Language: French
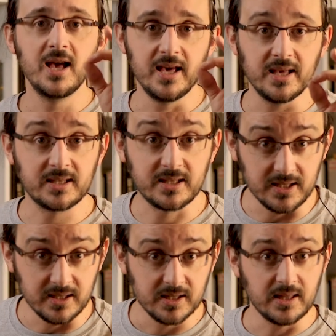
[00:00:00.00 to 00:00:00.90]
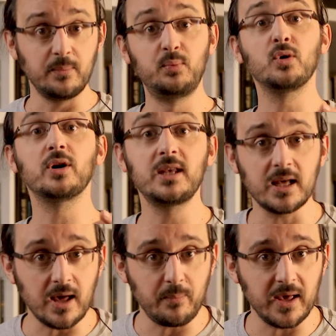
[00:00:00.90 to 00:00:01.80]
et qui n'a plus
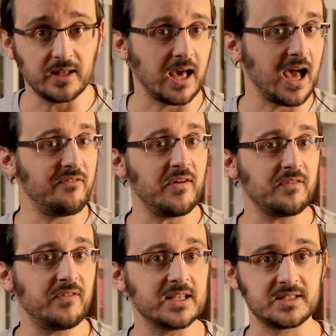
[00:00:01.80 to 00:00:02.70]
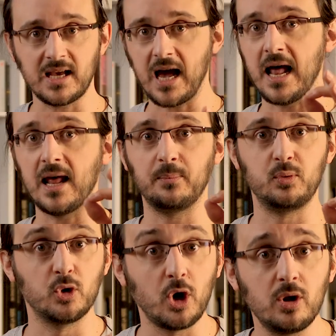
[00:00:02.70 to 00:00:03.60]
rien à perdre à faire face à la
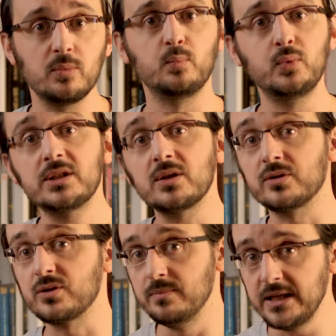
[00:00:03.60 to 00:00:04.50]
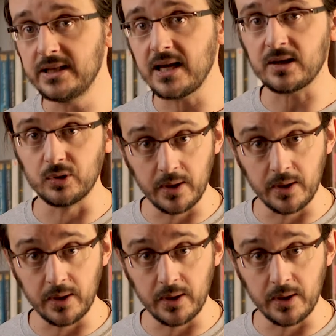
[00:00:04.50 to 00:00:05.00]
plus grande puissance militaire de